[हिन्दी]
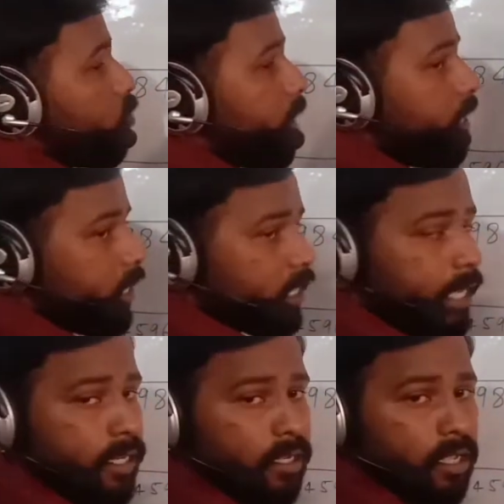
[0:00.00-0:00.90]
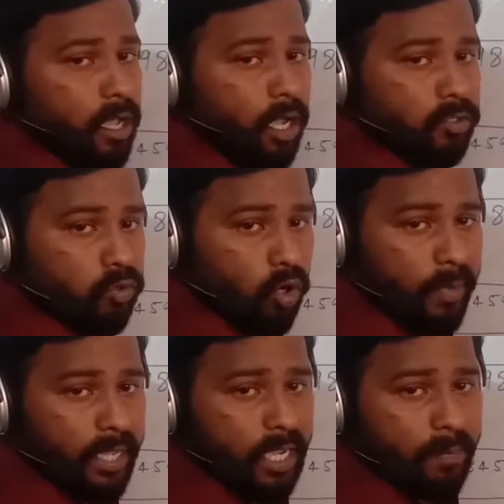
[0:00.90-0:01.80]
तो नाइन्टी नाइन और सौ
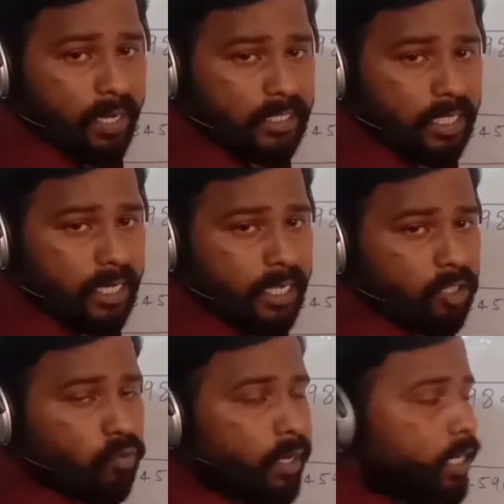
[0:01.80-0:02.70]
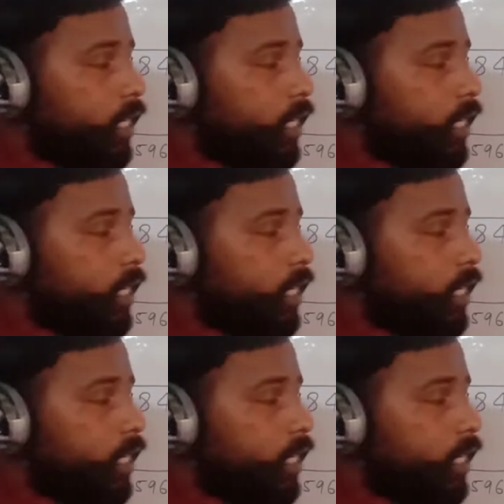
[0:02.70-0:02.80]
में एक प्लस करेंगे तो वन